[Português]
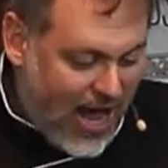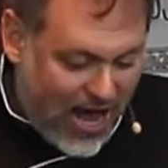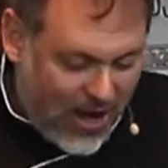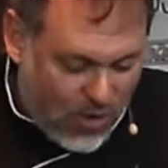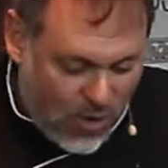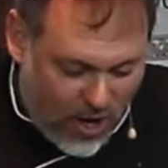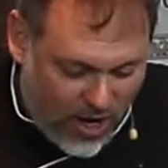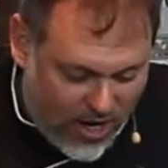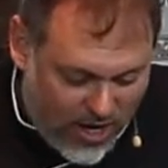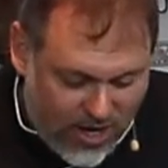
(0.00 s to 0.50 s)

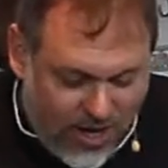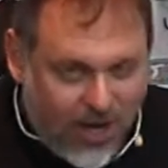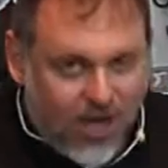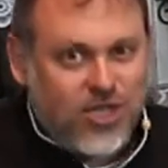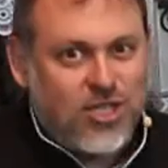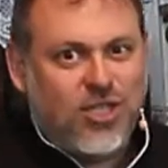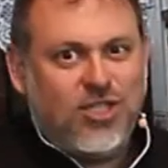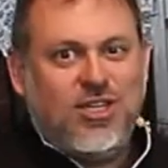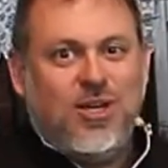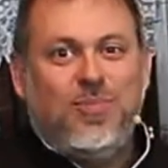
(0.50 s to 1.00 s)
Agora
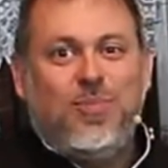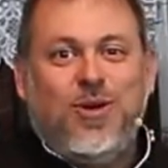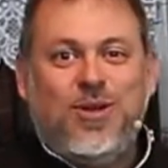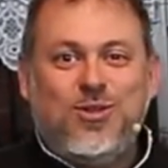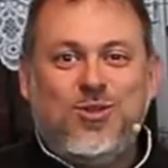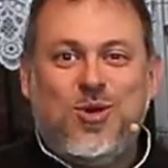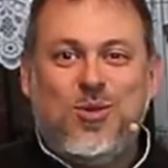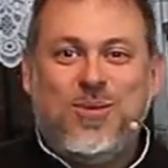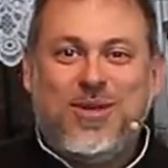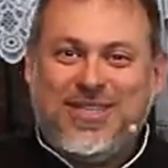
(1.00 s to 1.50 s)
a gente já
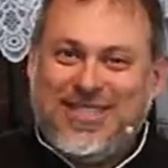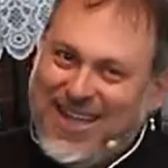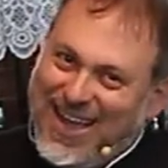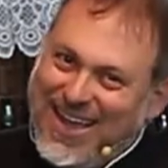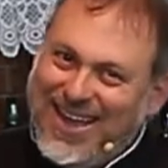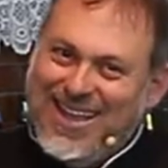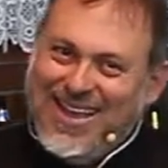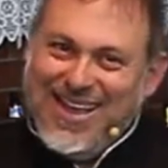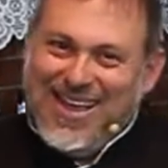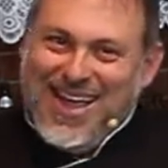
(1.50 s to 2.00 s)
pode
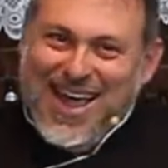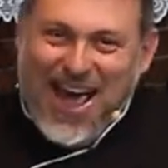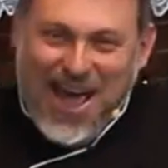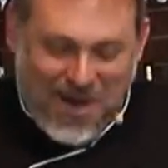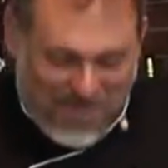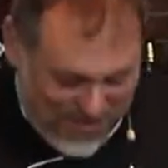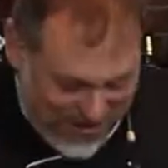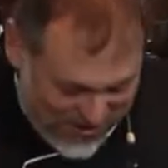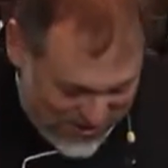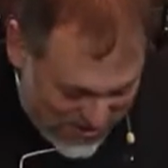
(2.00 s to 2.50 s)
começar
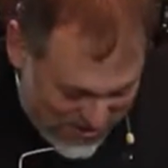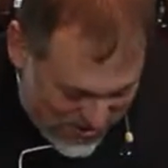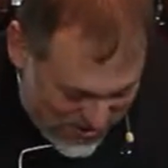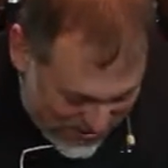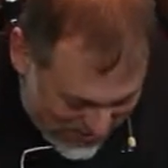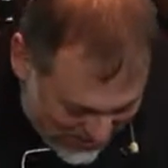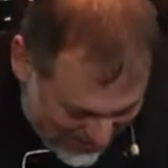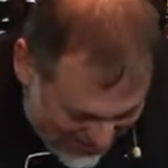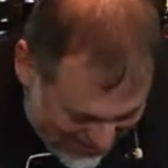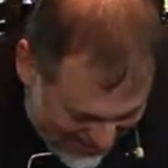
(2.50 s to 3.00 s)
a abrir com
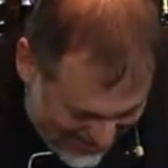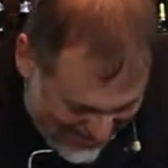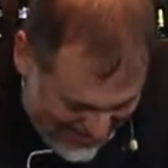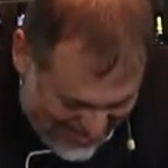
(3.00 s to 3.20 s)
rolo.